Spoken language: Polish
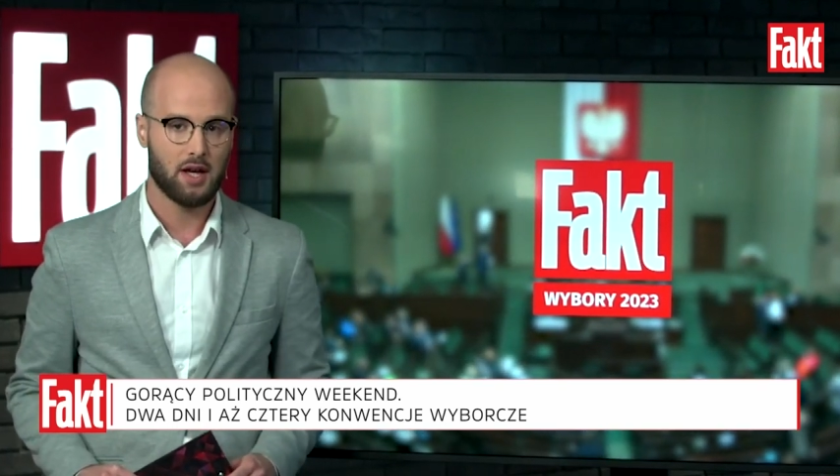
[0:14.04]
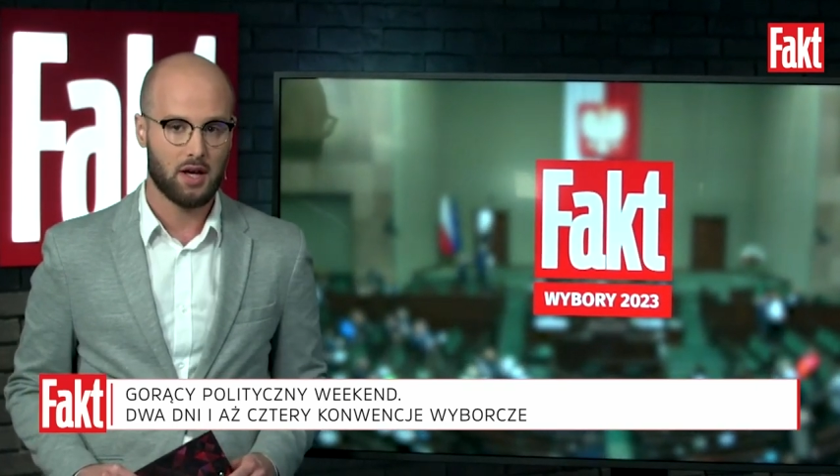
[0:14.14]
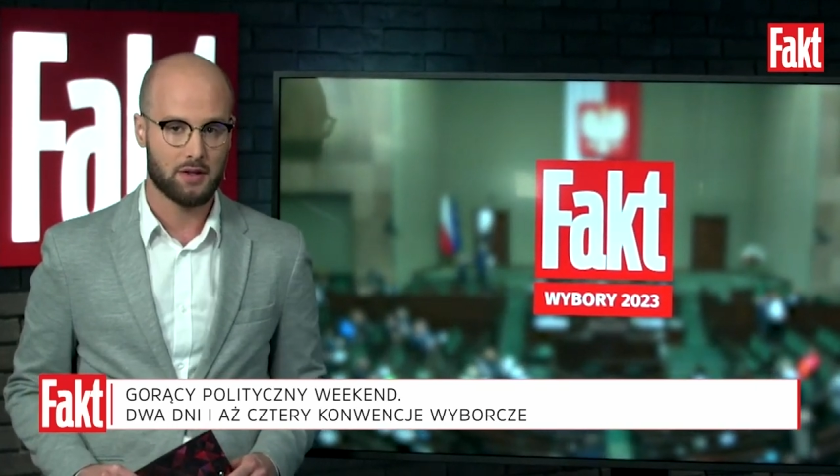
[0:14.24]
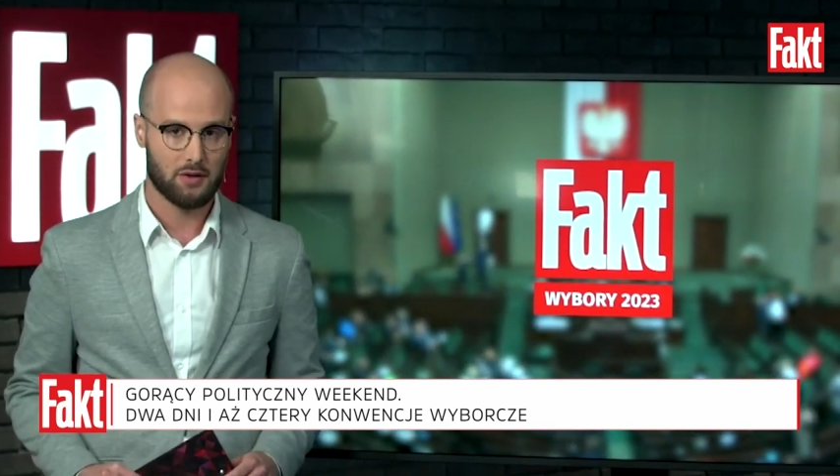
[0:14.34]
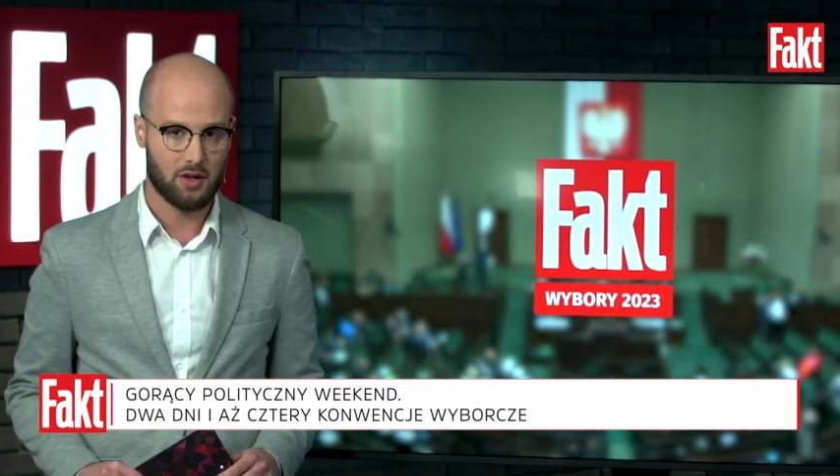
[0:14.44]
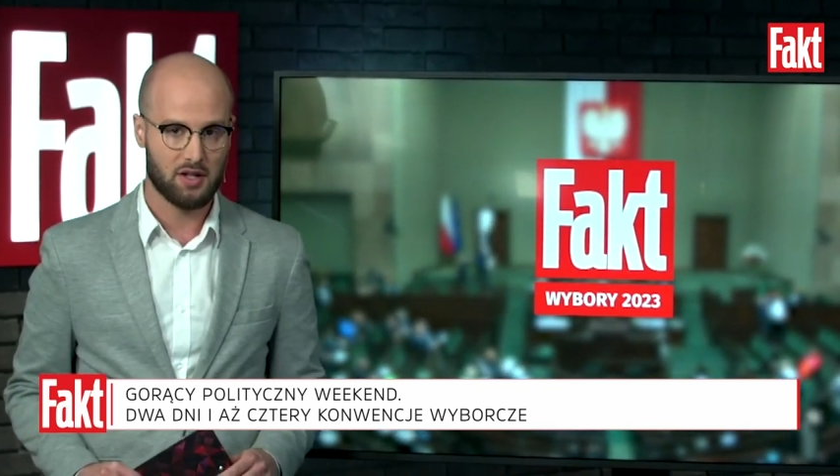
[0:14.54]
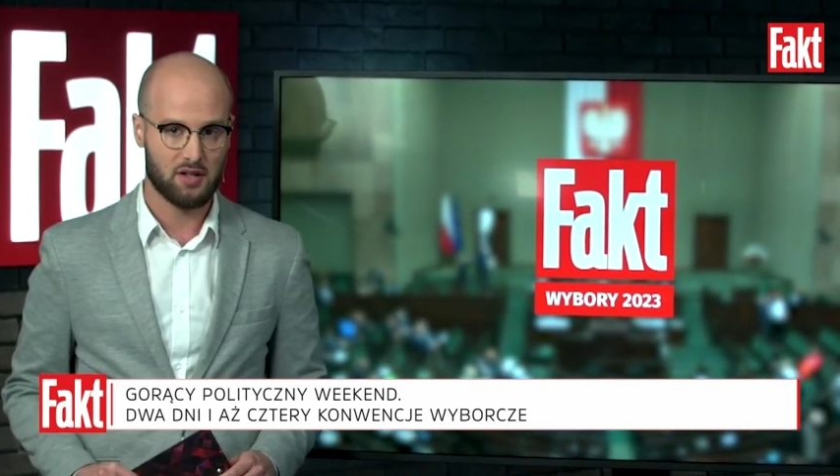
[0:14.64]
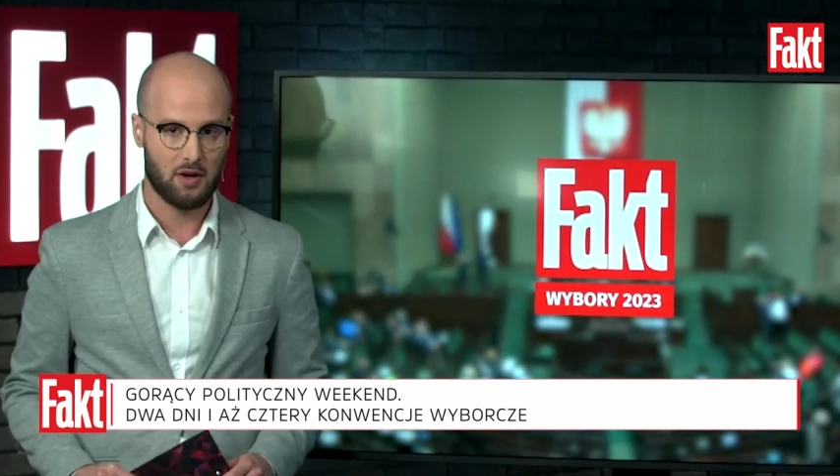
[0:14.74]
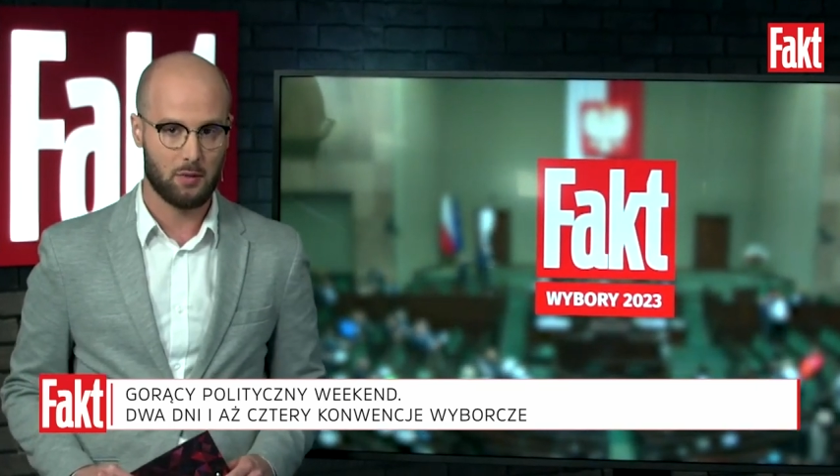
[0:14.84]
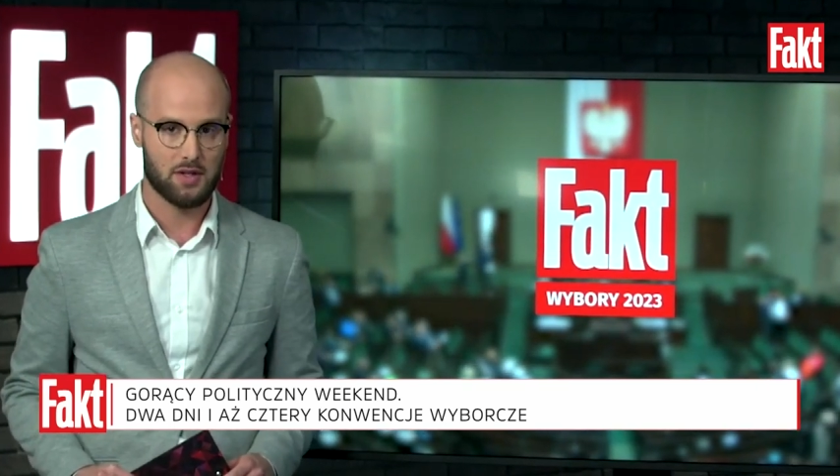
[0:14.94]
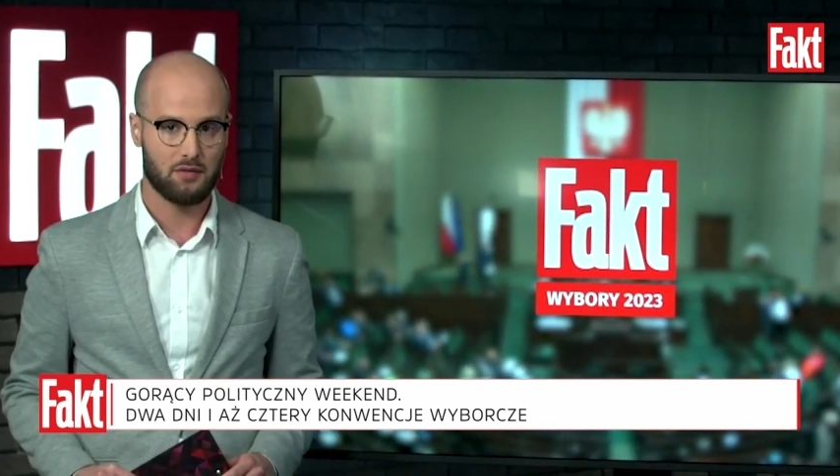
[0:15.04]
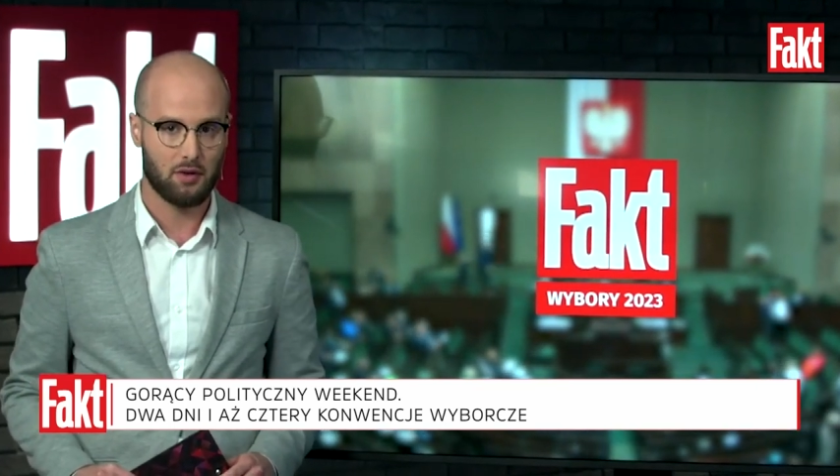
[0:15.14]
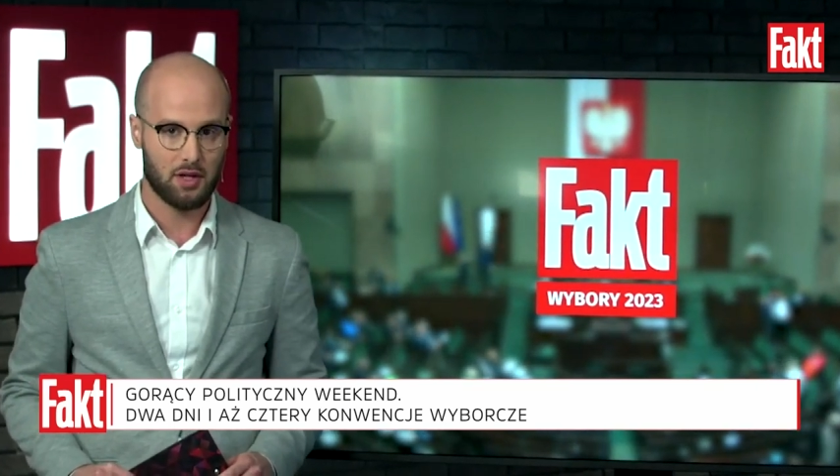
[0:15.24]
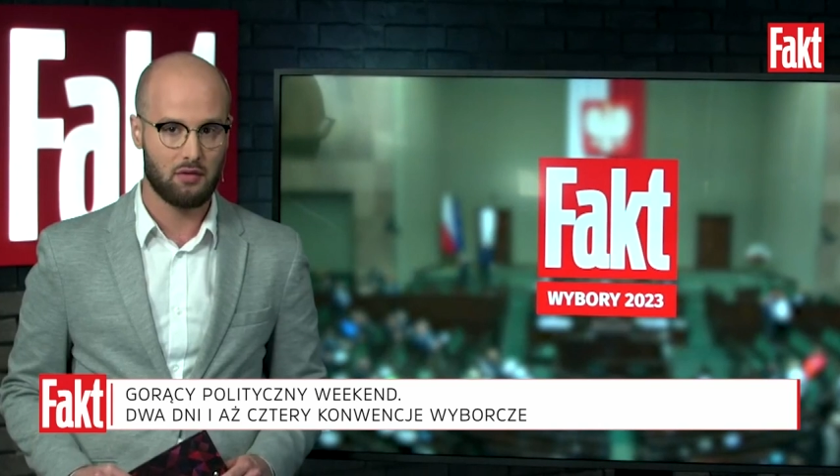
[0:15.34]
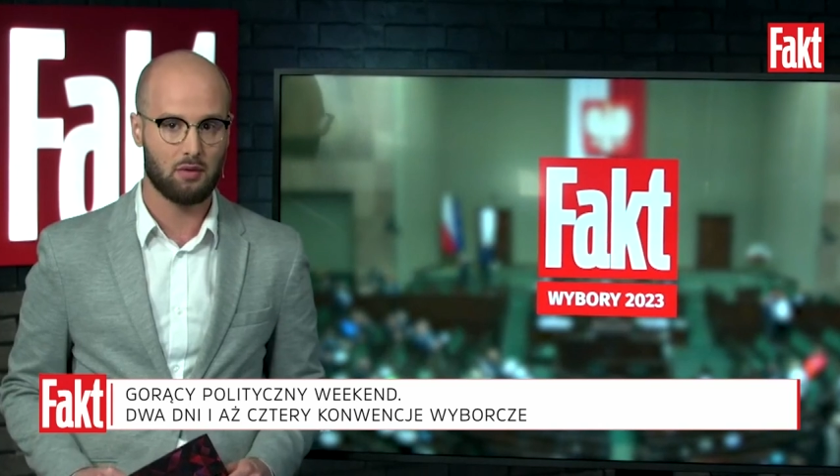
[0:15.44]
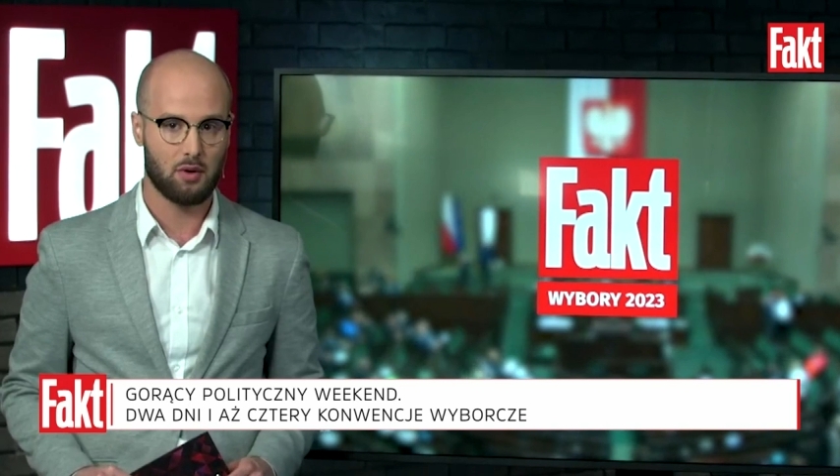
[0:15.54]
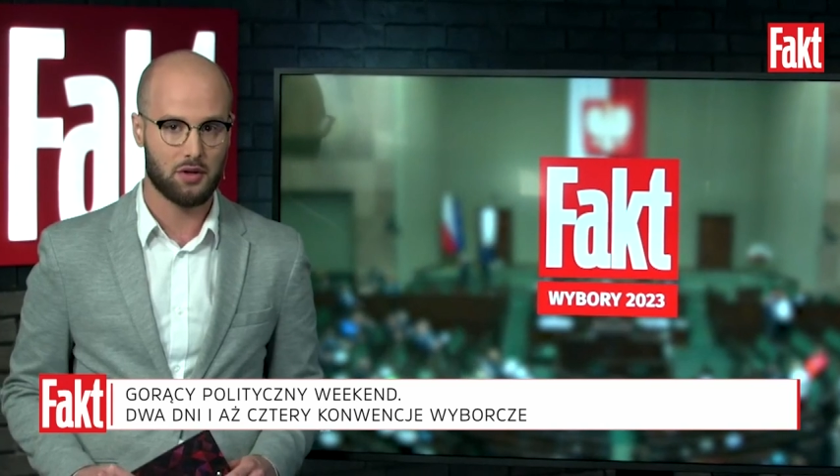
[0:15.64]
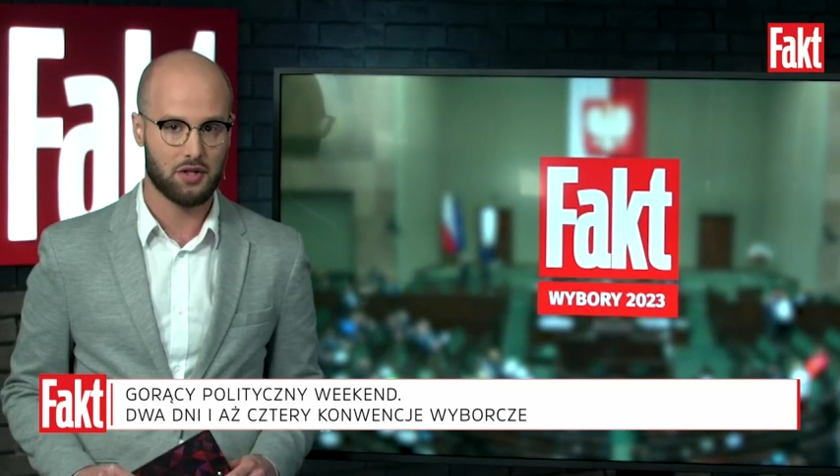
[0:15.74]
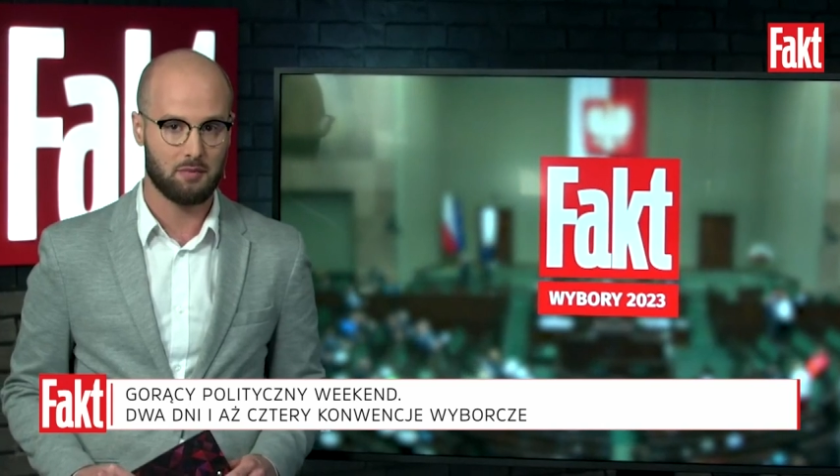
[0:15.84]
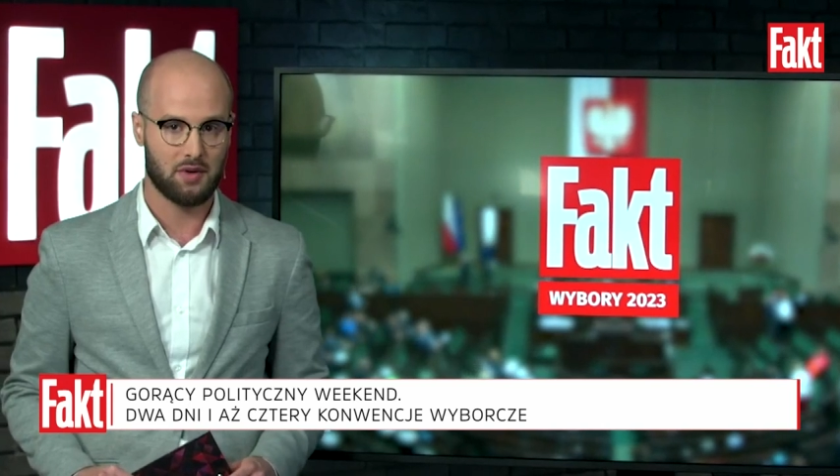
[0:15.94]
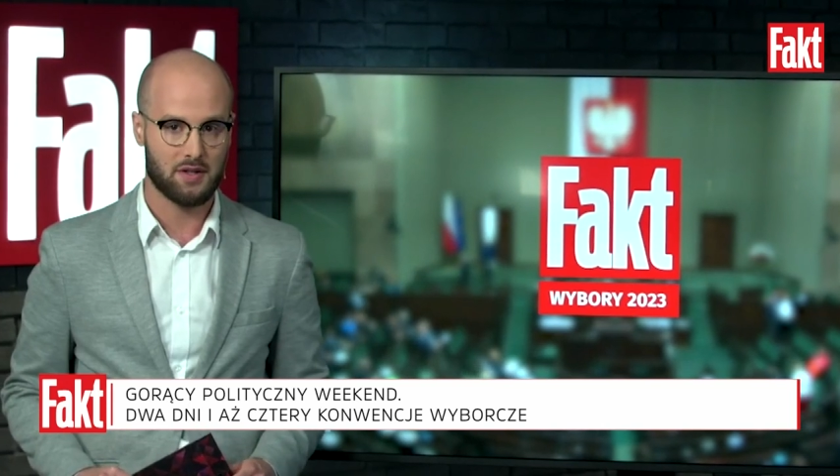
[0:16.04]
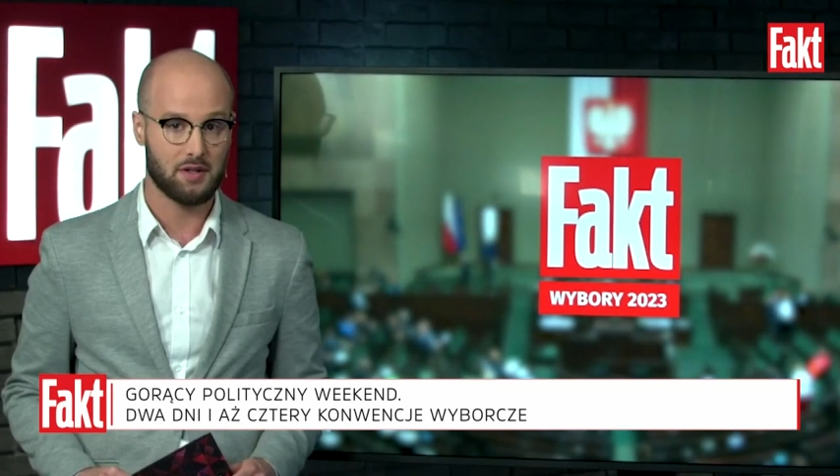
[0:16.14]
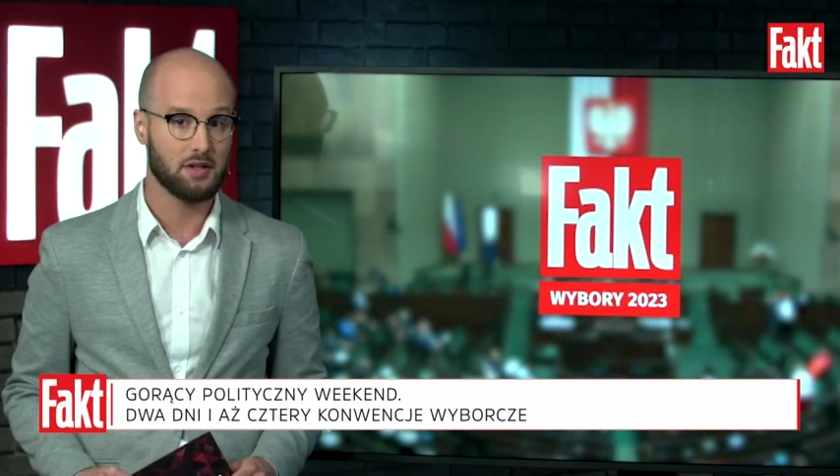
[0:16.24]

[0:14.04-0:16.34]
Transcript: zorganizowały swoje wyborcze imprezy